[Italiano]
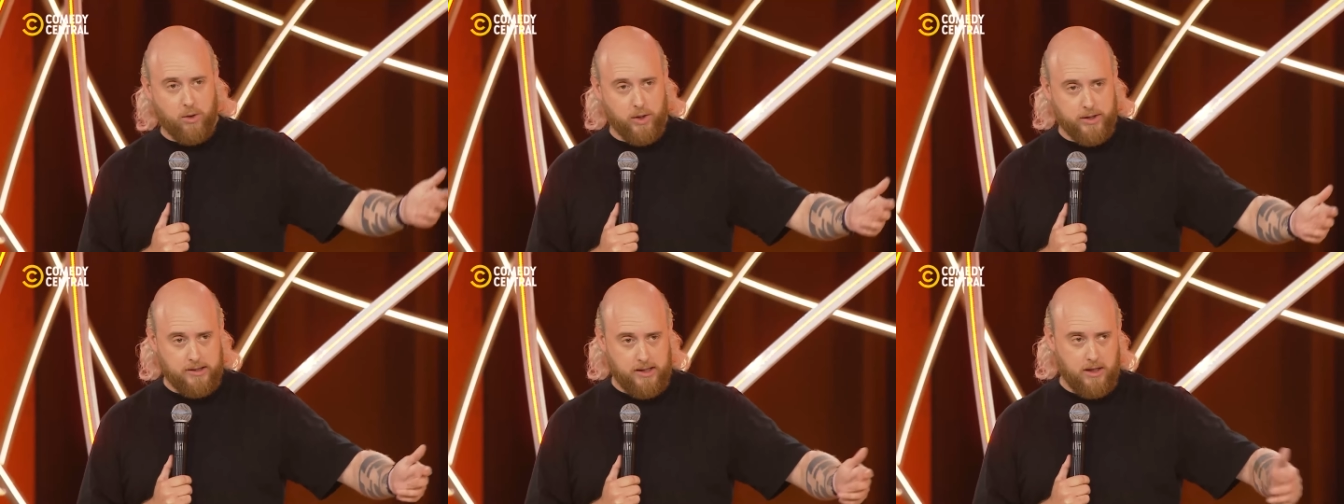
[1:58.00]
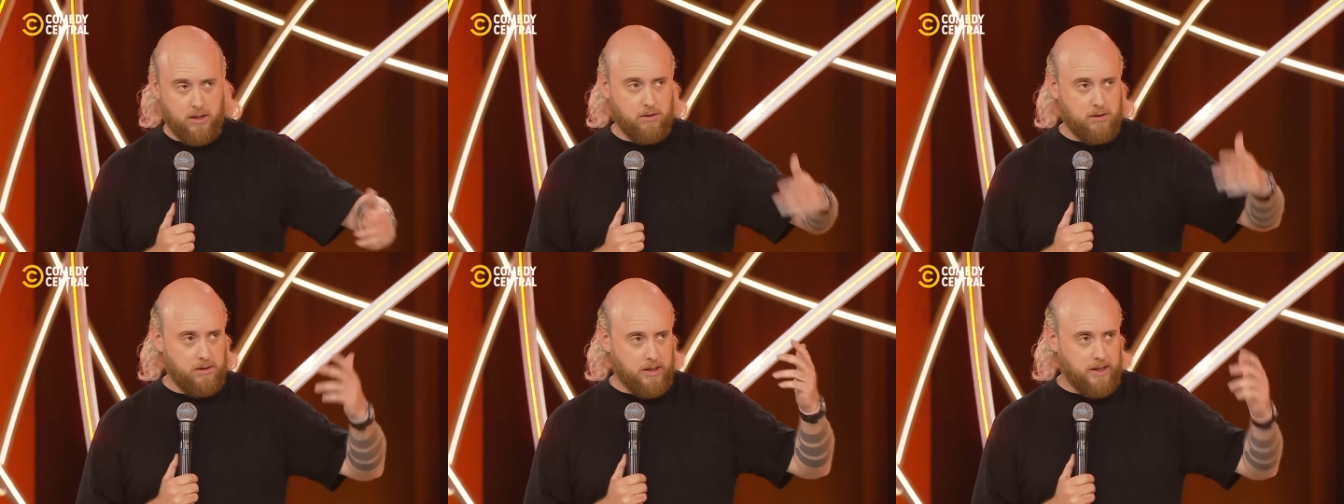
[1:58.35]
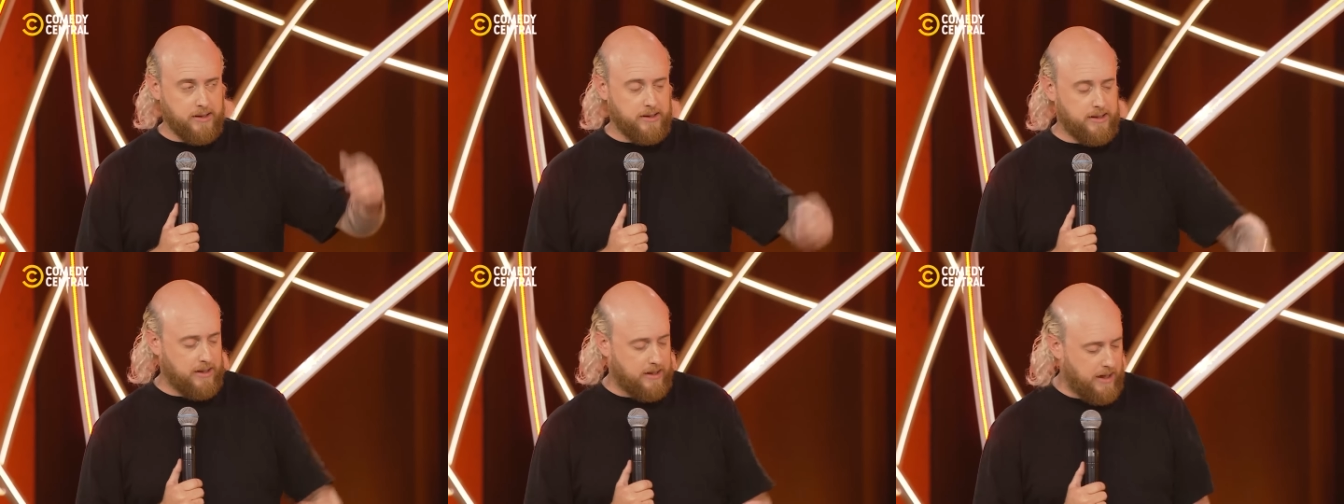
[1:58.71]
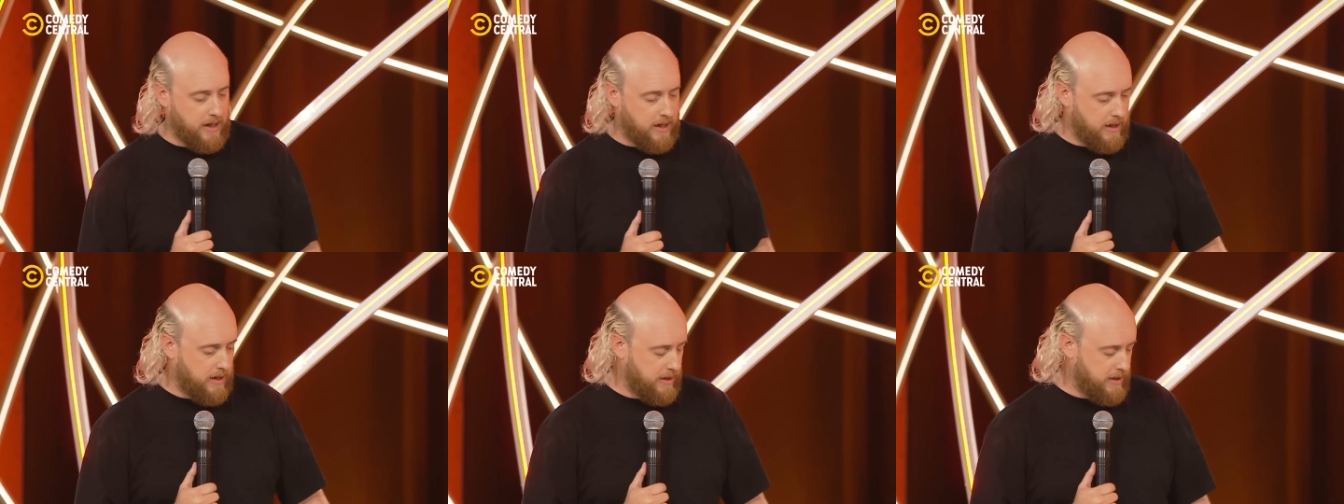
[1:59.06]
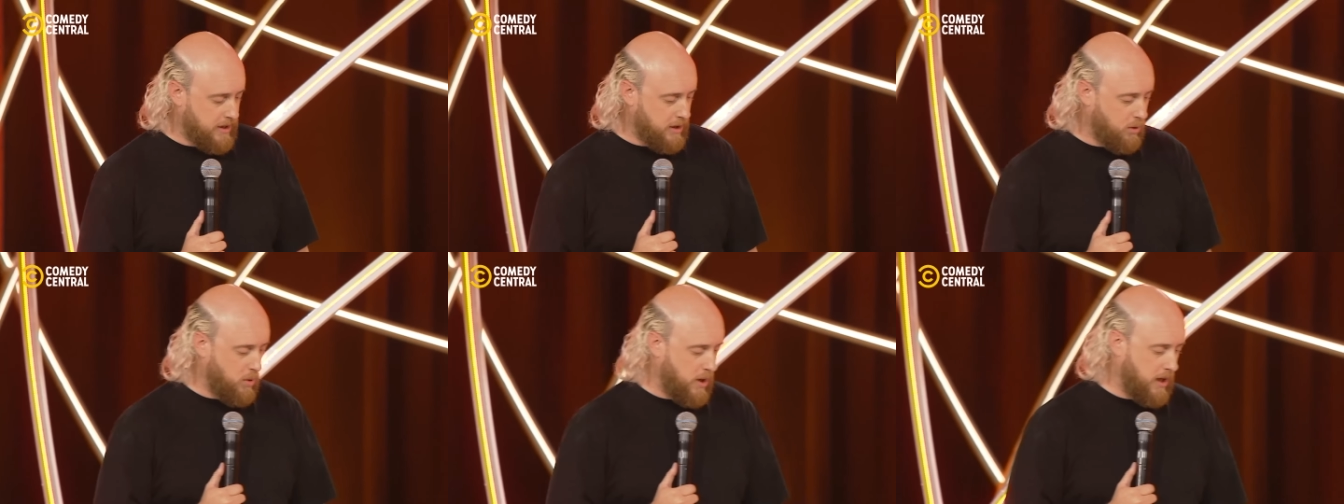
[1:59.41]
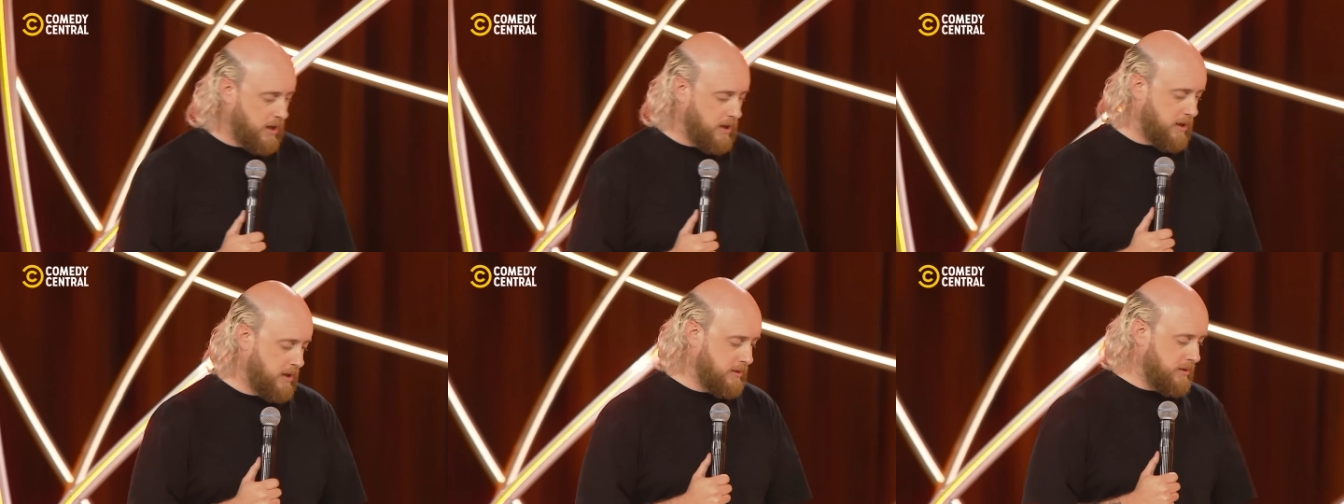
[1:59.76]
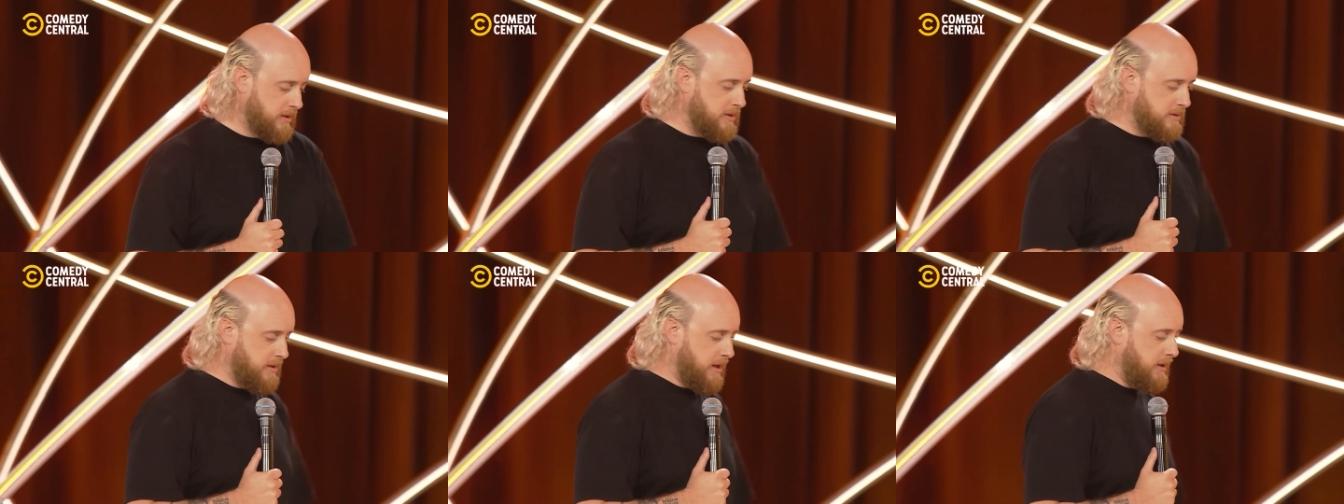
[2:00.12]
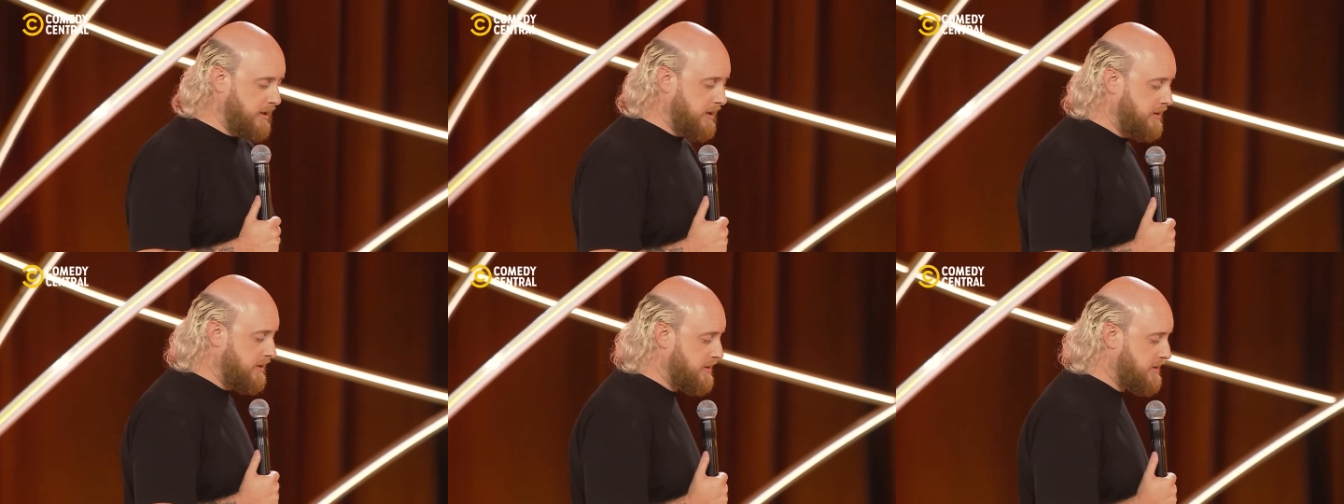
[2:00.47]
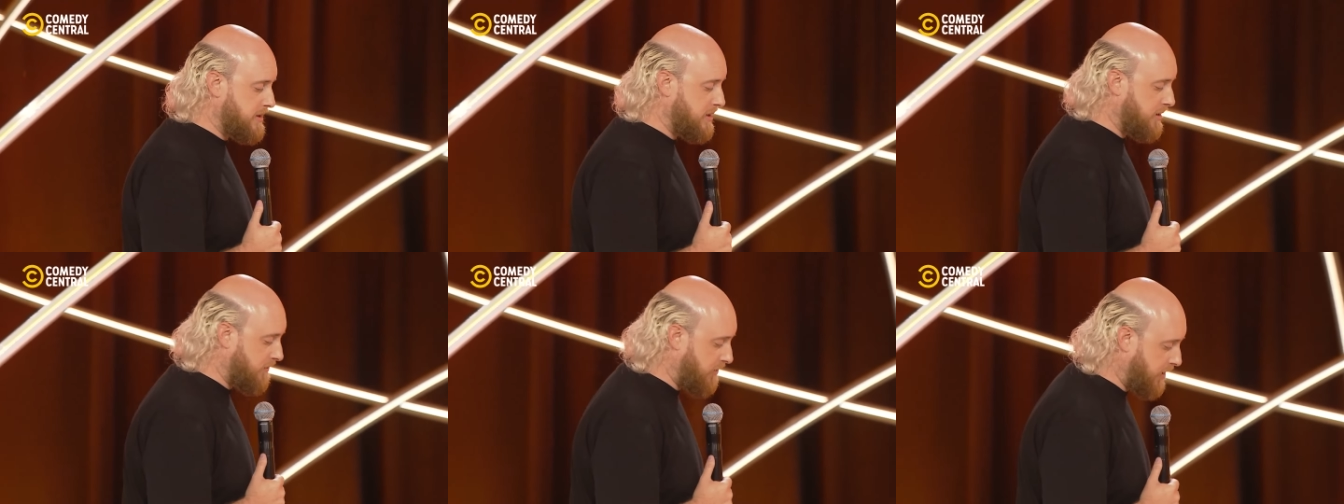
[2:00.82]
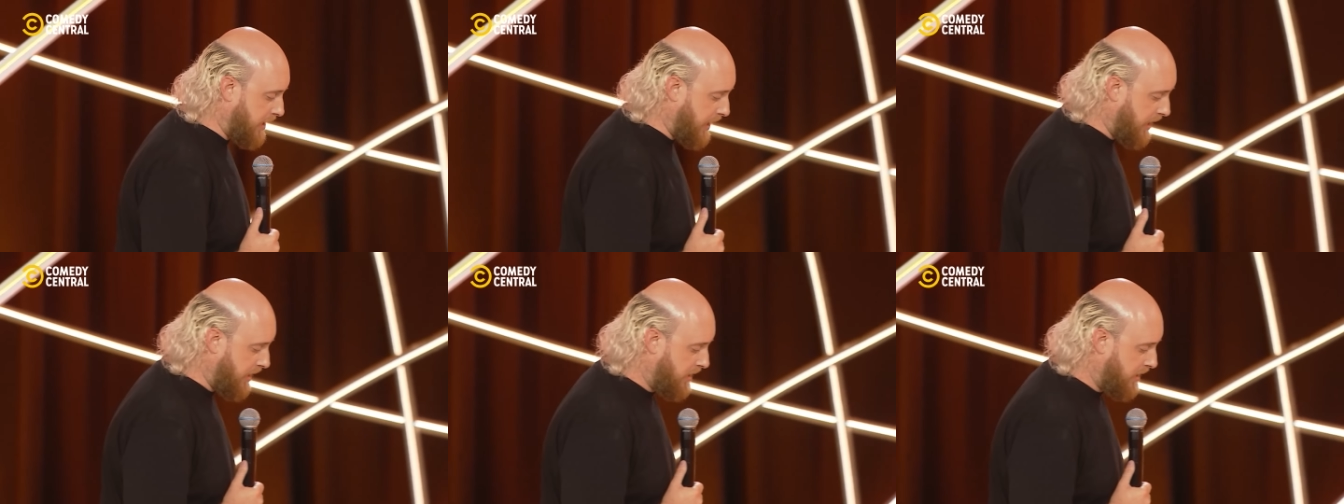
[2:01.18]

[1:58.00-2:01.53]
antico, l'antica lingua degli israeliti, significa